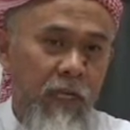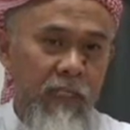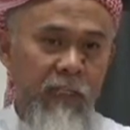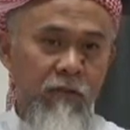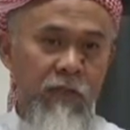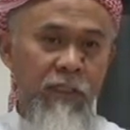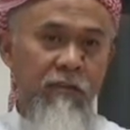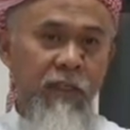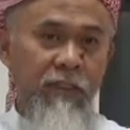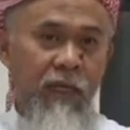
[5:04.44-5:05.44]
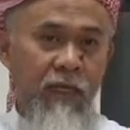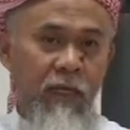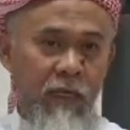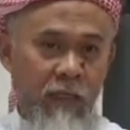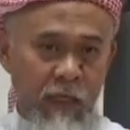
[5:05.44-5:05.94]
Dahil si Kristo nagsa
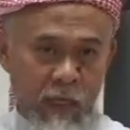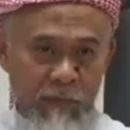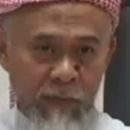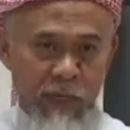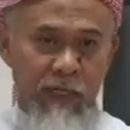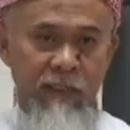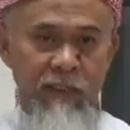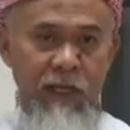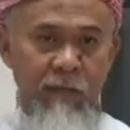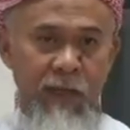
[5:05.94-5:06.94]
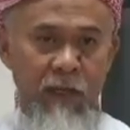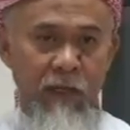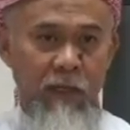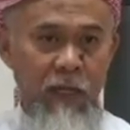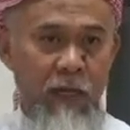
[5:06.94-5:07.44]
ang, ang Biblia
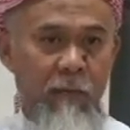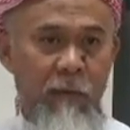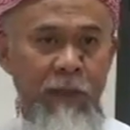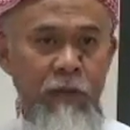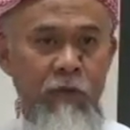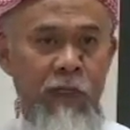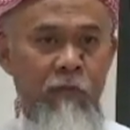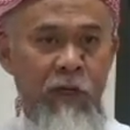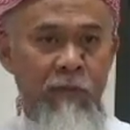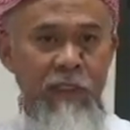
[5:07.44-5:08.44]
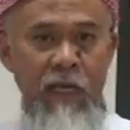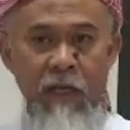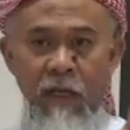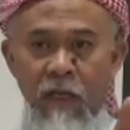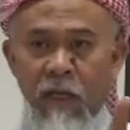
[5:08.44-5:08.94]
nagsasabi na papasukin mo kami
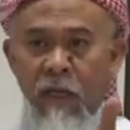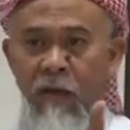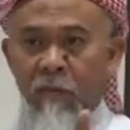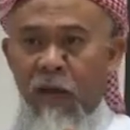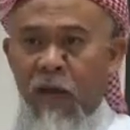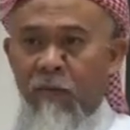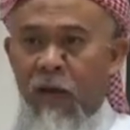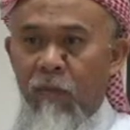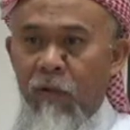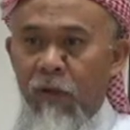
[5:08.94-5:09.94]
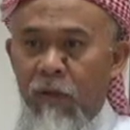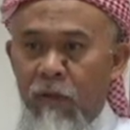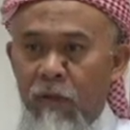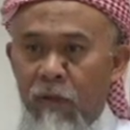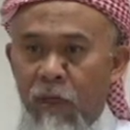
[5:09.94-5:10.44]
sa mga baboy.
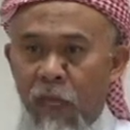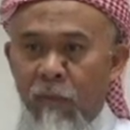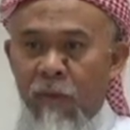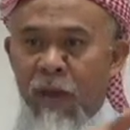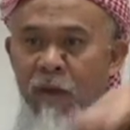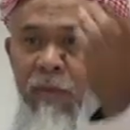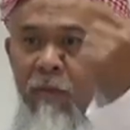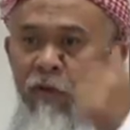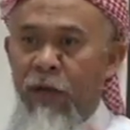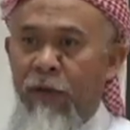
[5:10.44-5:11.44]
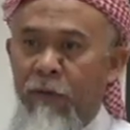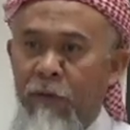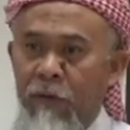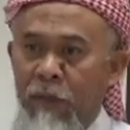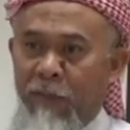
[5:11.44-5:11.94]
Eh may mga baboy
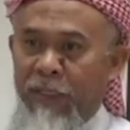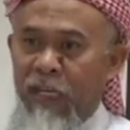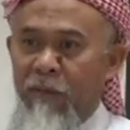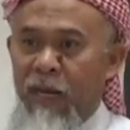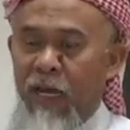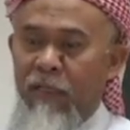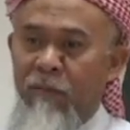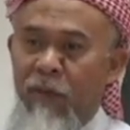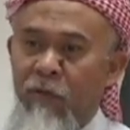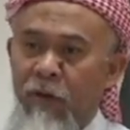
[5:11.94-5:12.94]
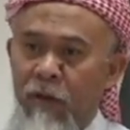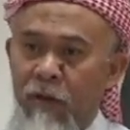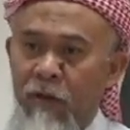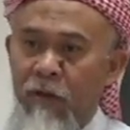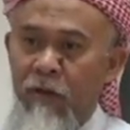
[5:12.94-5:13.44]
ngayon. Namatay na ba lahat ng baboy?
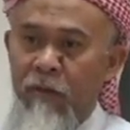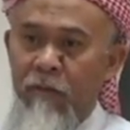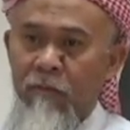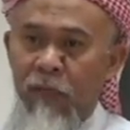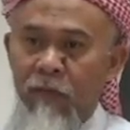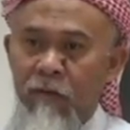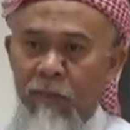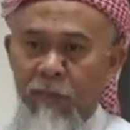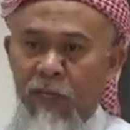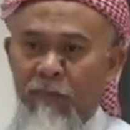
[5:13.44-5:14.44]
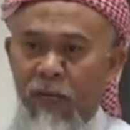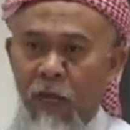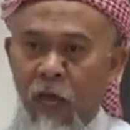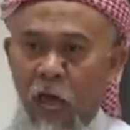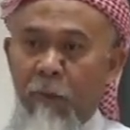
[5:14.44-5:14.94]
Ngayon, sabihin man
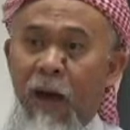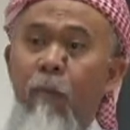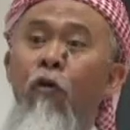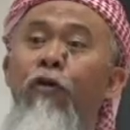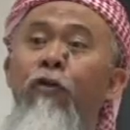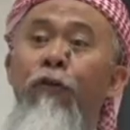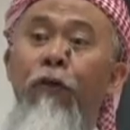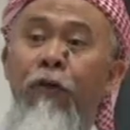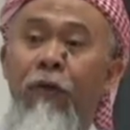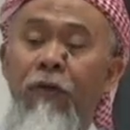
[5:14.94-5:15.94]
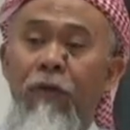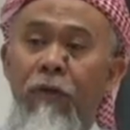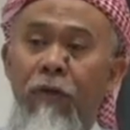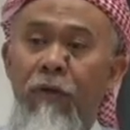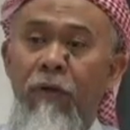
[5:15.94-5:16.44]
lang, ay baboy yun noon.
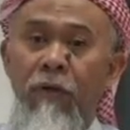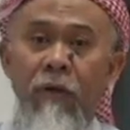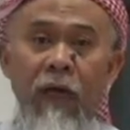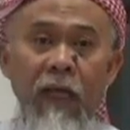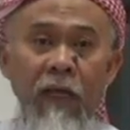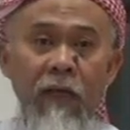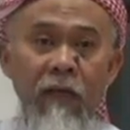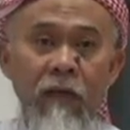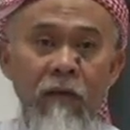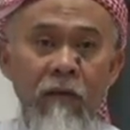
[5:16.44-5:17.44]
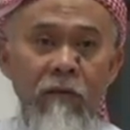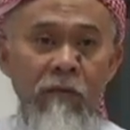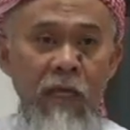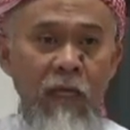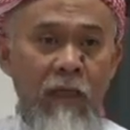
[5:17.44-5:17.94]
Ha?
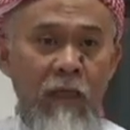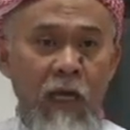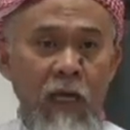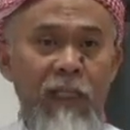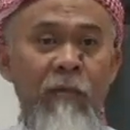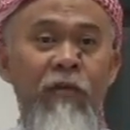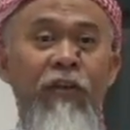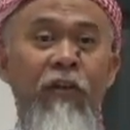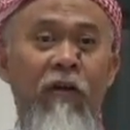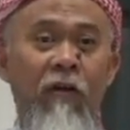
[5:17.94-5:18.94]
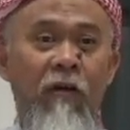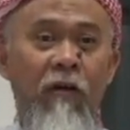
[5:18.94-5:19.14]
Okay. Ang demonyo.